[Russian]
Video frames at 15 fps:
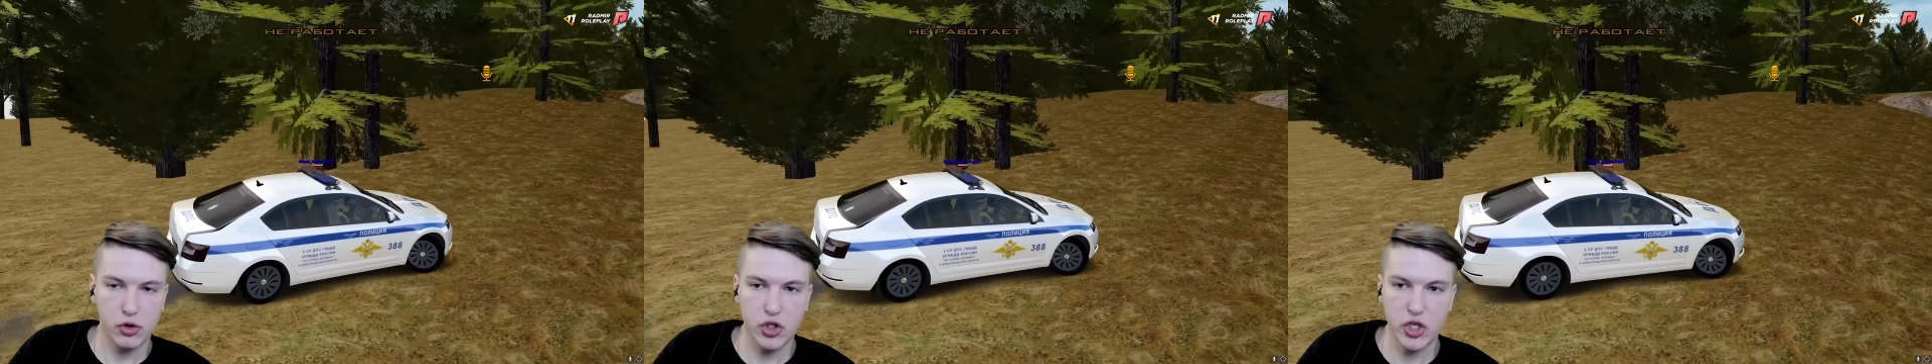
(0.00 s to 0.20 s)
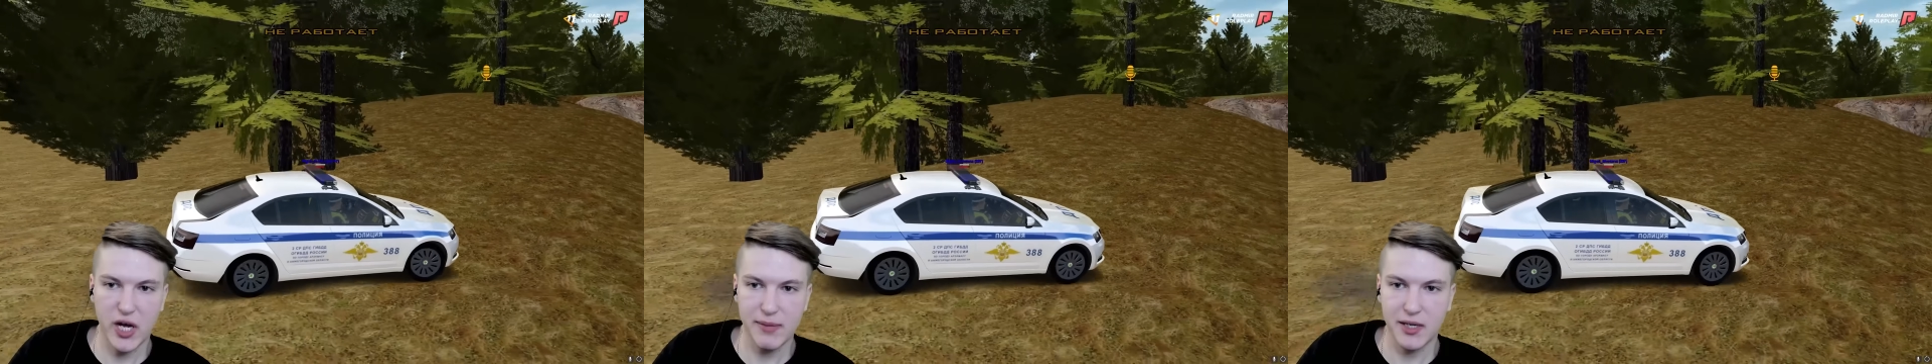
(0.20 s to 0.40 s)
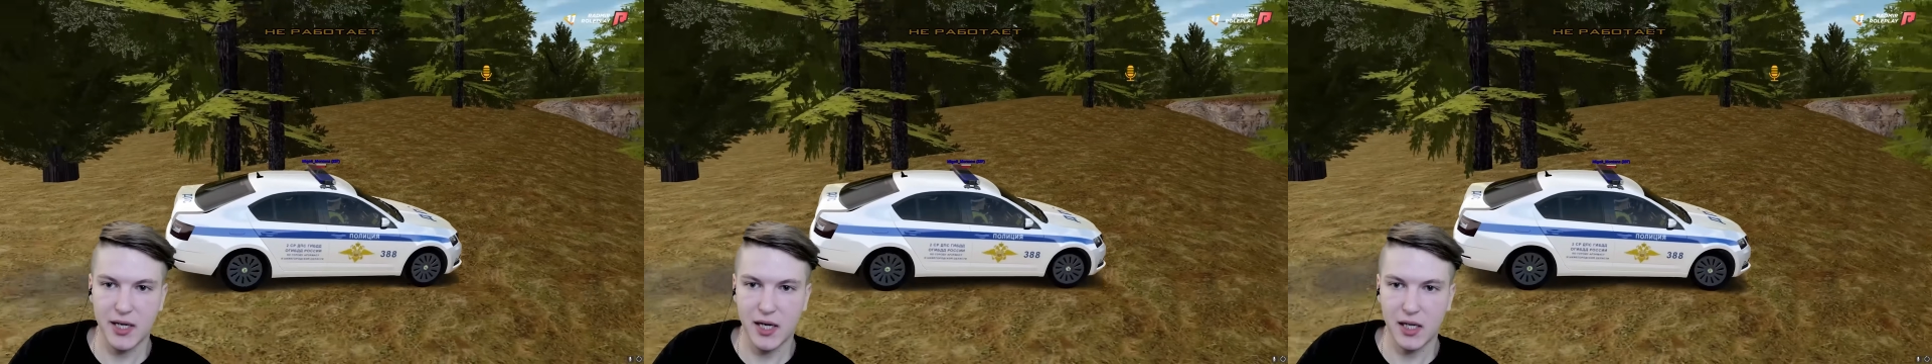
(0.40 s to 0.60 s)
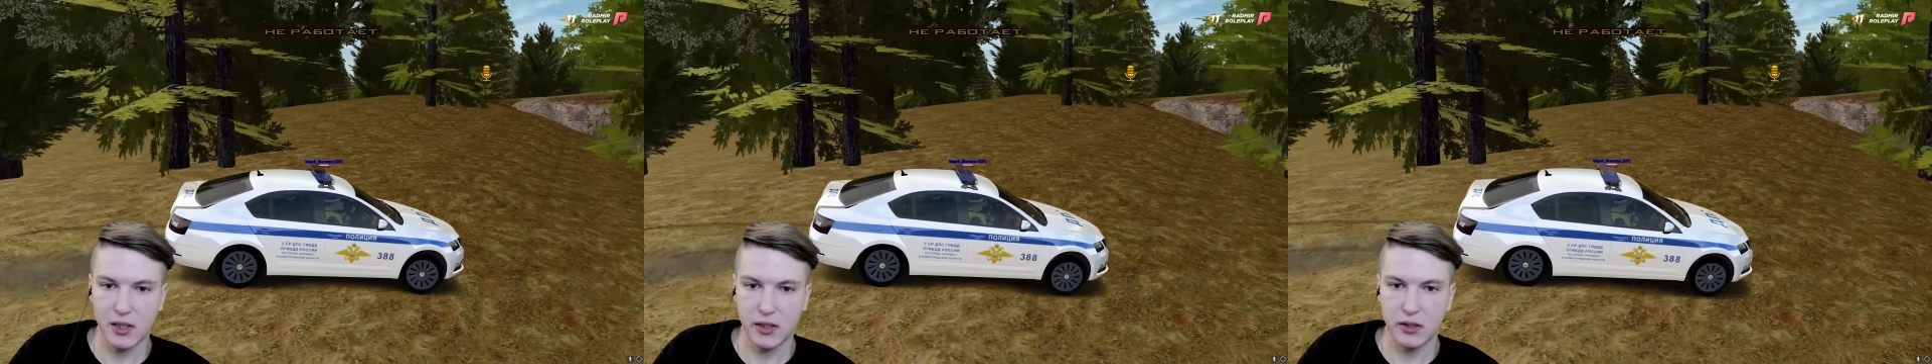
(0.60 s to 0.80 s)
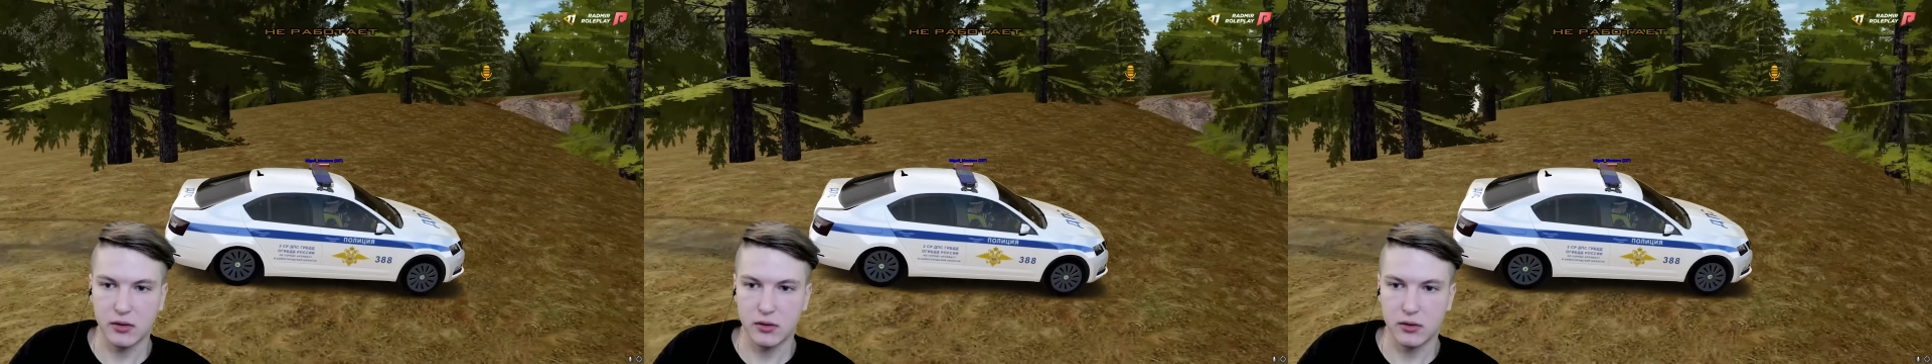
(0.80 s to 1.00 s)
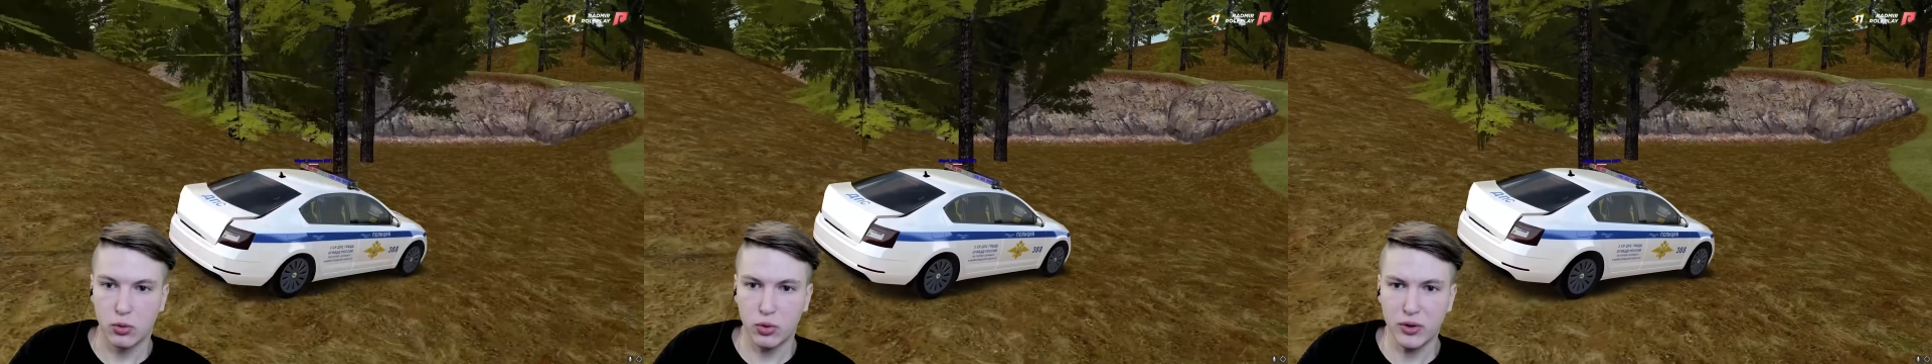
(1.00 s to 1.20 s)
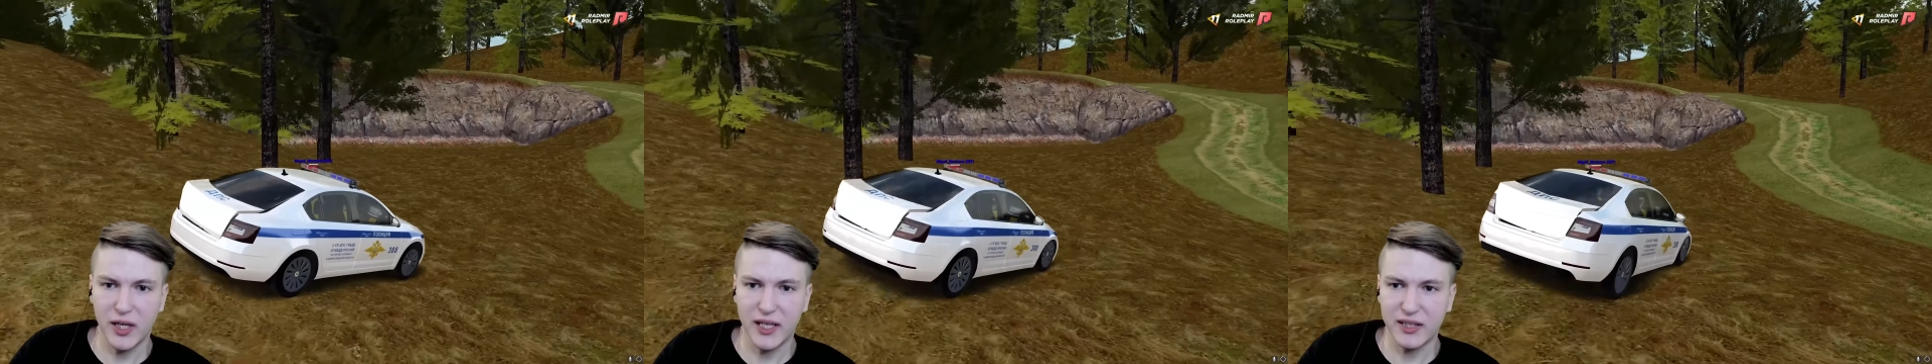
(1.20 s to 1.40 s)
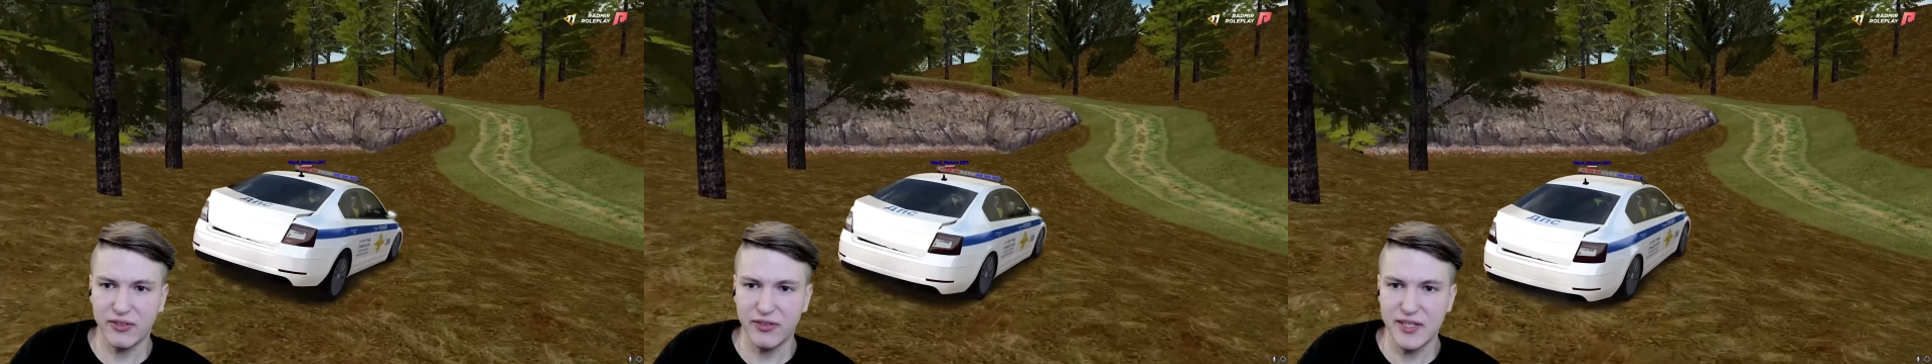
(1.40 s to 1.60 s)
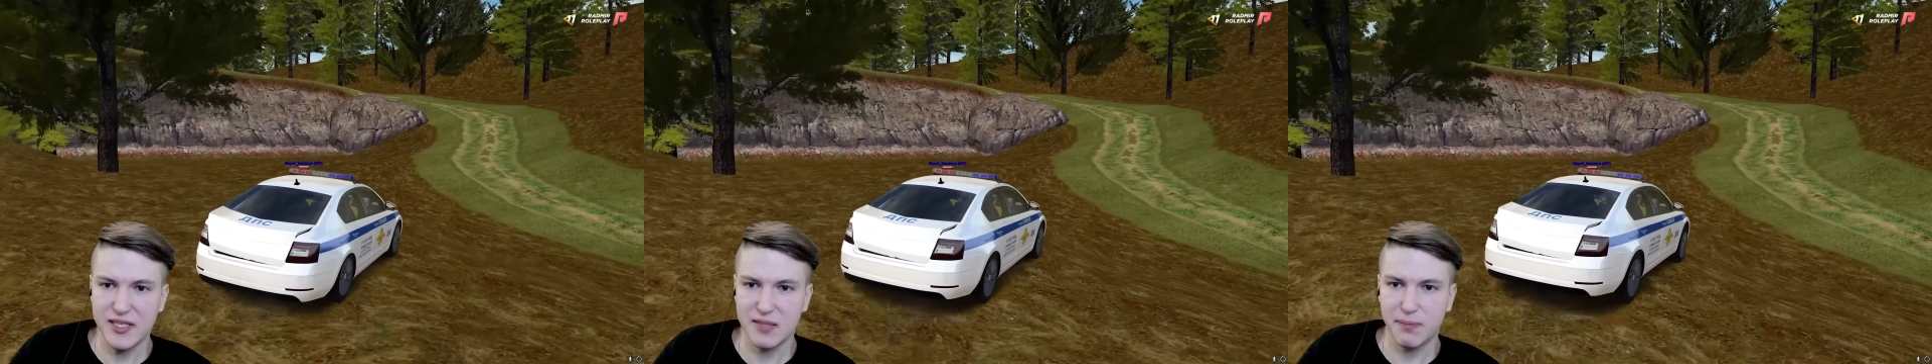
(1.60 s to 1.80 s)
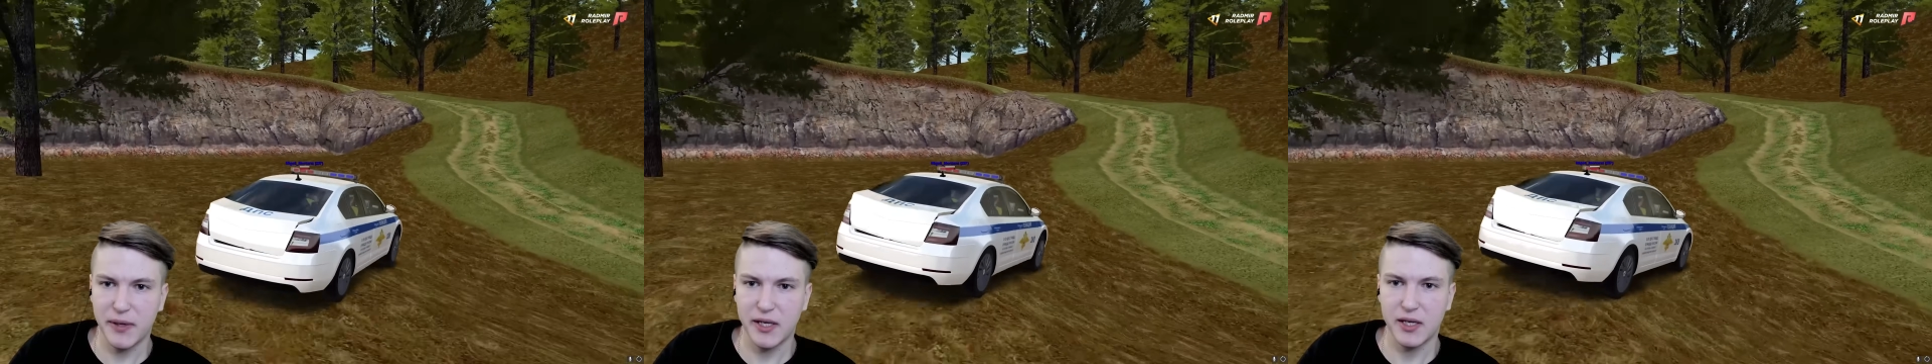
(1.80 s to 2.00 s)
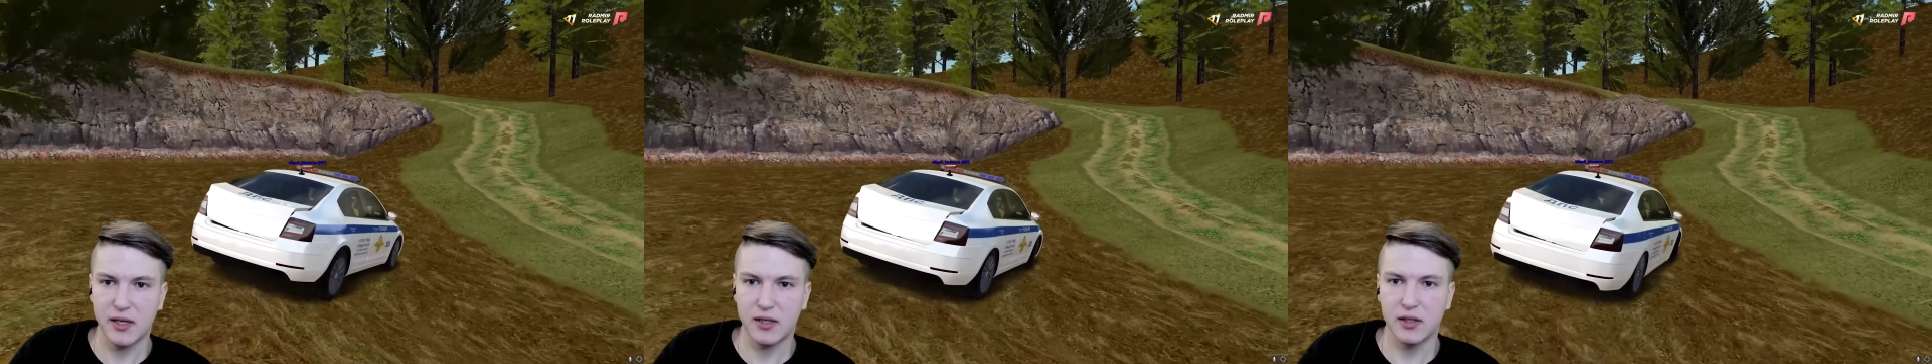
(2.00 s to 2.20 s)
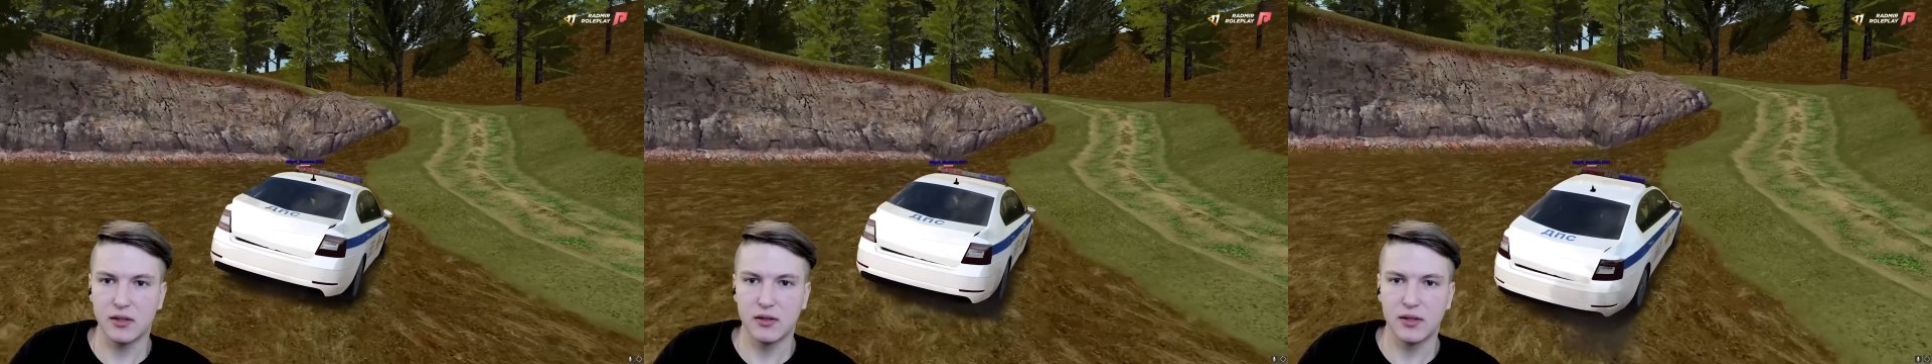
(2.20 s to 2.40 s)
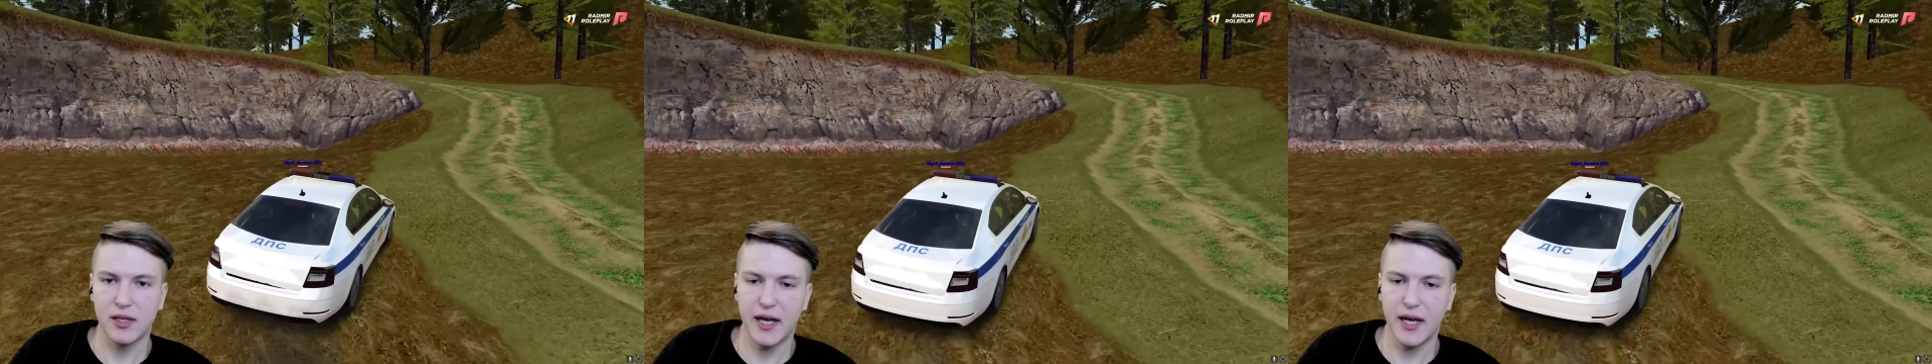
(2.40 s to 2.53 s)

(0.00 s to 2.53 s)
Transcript: Включай мигалки. Куда ты вниз поехал?